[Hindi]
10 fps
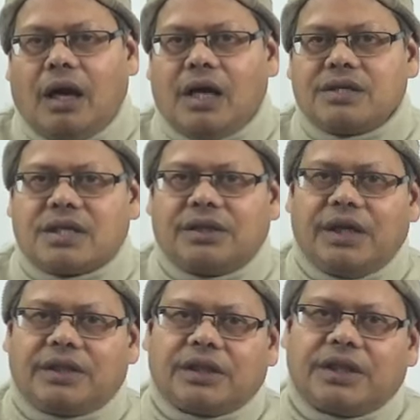ऐसे
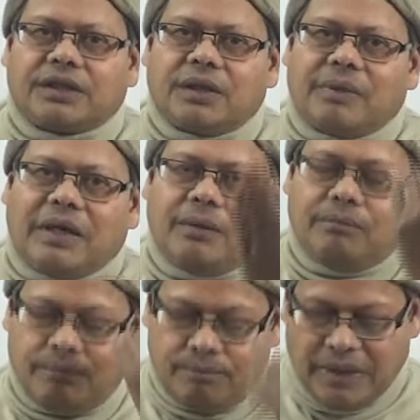देखते देखते बढ़ने
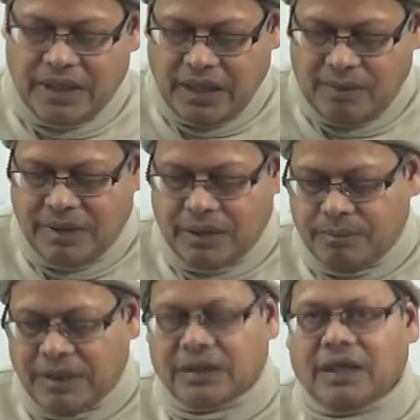बढ़ गया बढ़
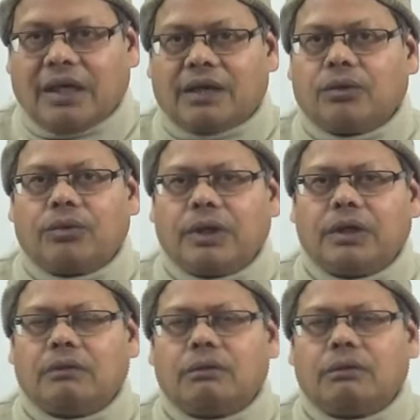बढ़ता गया क्योंकि